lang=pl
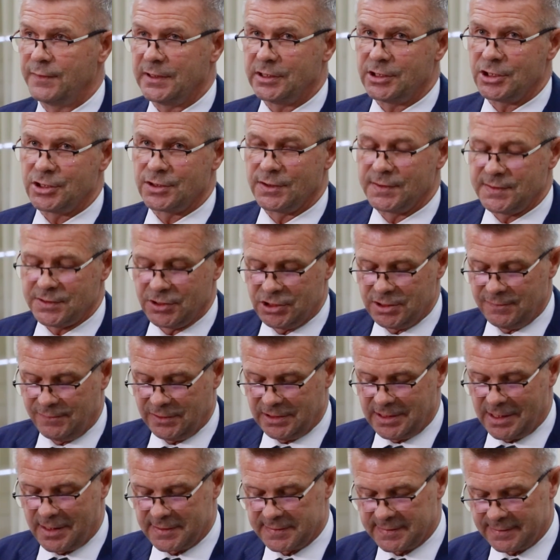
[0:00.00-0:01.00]

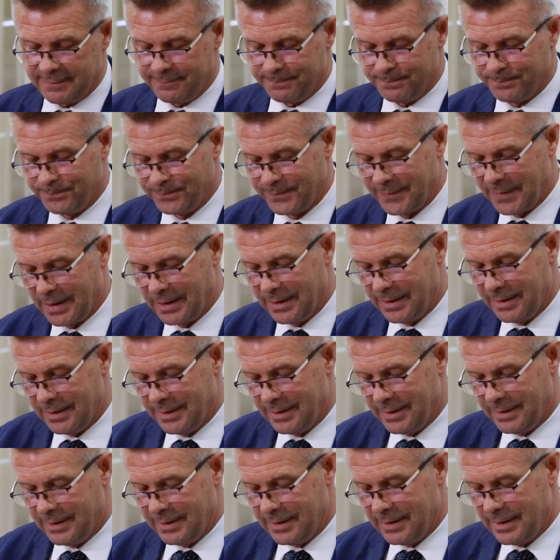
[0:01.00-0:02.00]
2019,
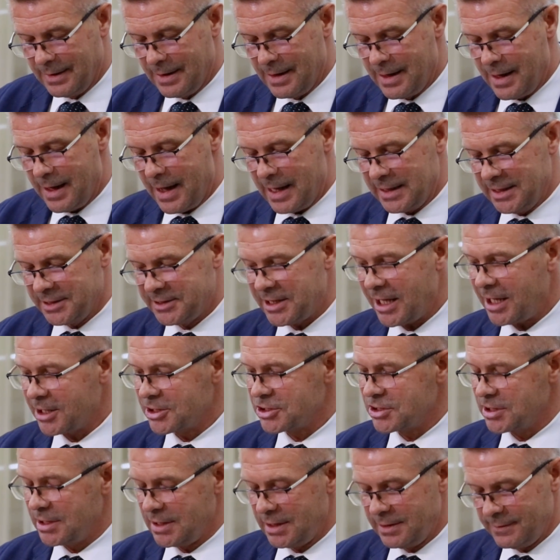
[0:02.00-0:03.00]
ale
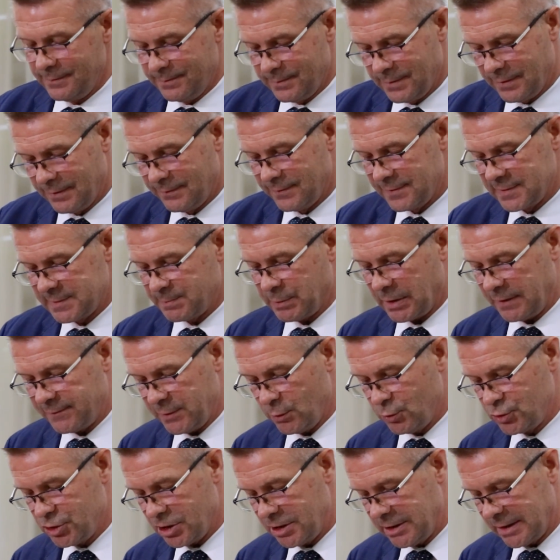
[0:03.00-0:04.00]
także w
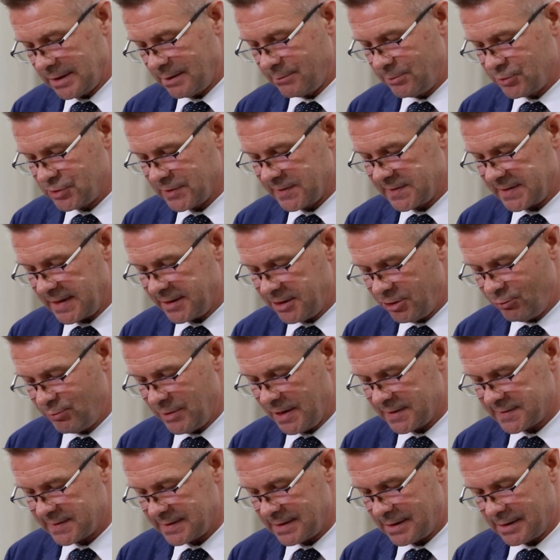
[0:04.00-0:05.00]
sprawie udzielenia mi przez Radę
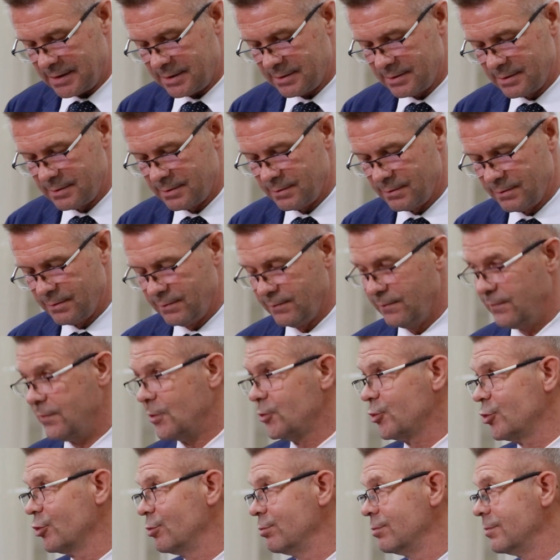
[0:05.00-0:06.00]
Miasta
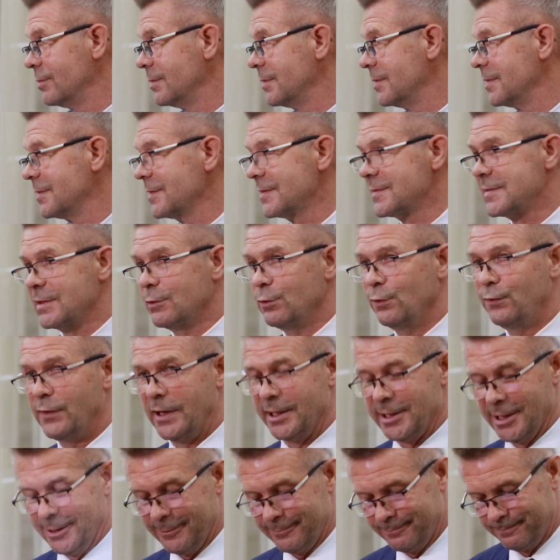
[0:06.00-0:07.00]
wotum
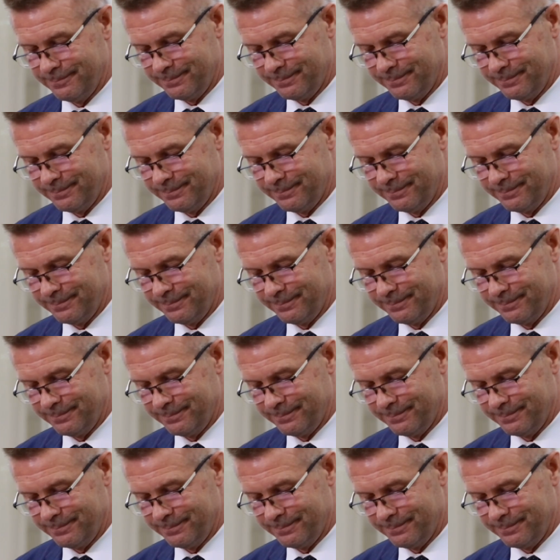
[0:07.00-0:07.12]
zaufania.